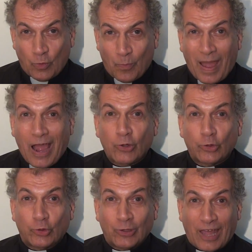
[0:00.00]

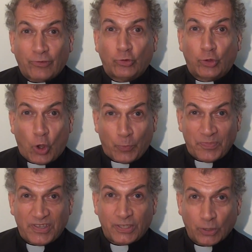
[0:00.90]
parlent de la
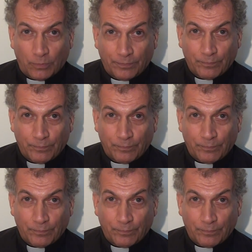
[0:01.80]
dormition.